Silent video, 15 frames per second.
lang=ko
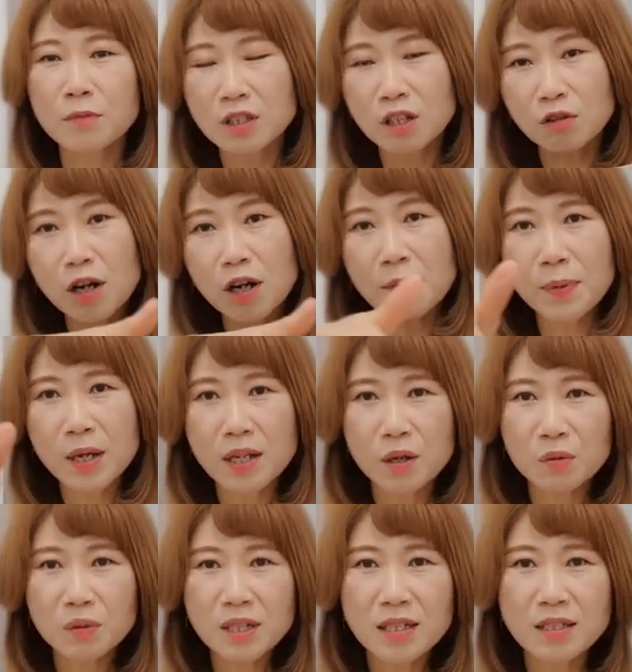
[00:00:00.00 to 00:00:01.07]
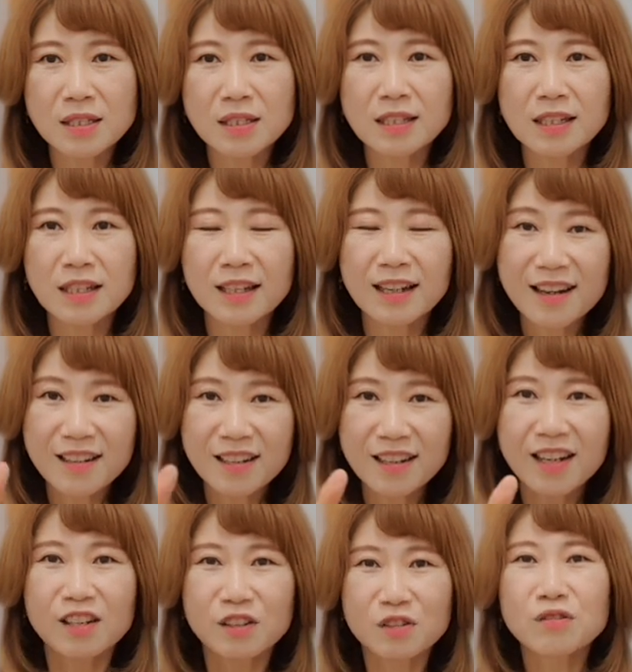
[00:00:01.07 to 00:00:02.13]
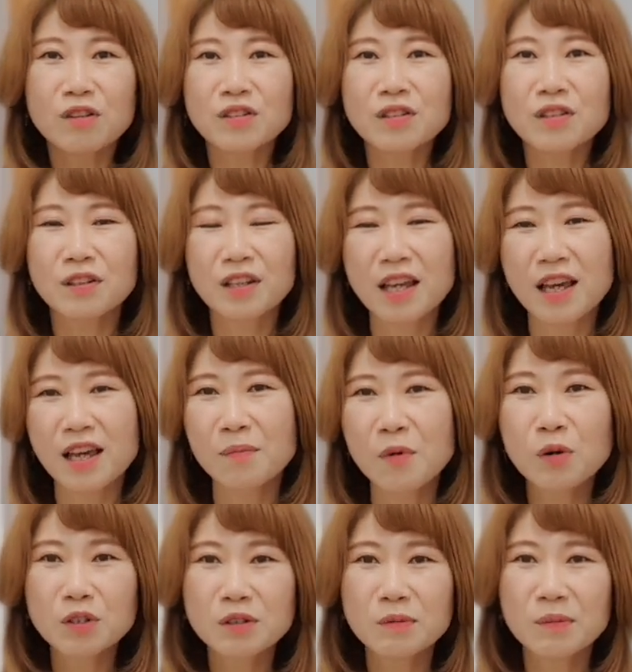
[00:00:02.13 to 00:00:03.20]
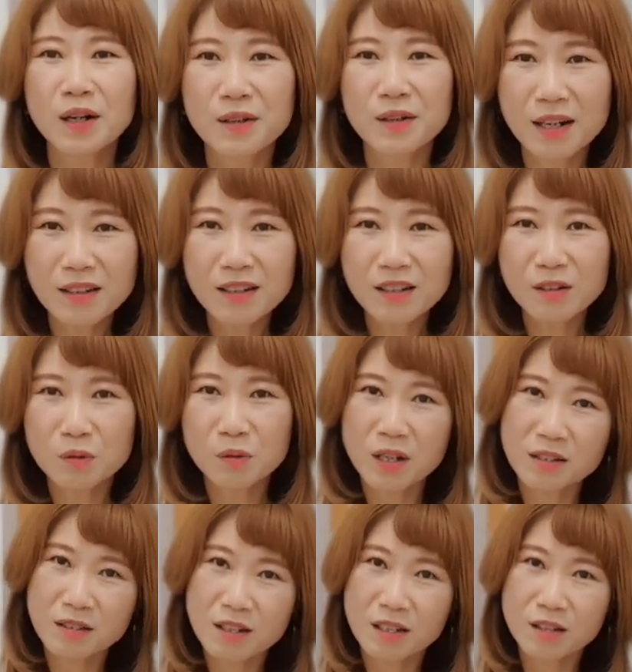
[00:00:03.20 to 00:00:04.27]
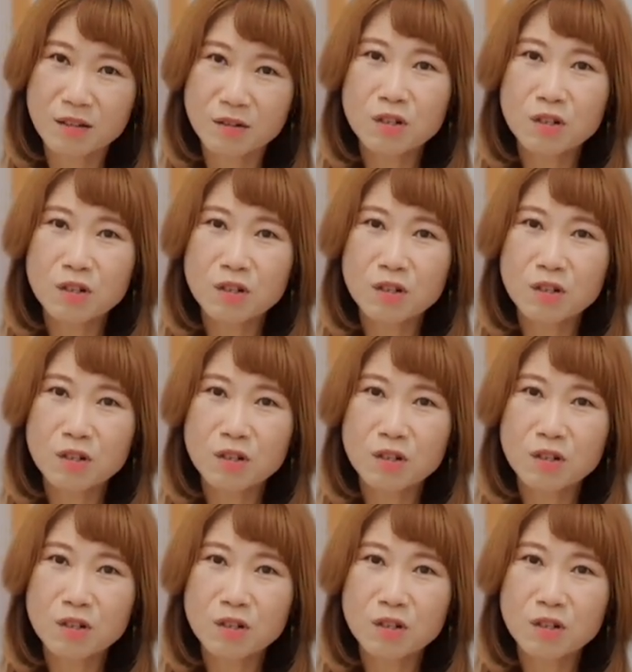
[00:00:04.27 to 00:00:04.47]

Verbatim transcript: 그냥 프라이팬에 혼자 있으니까 구워서 이렇게 먹으면 한 끼로 굉장히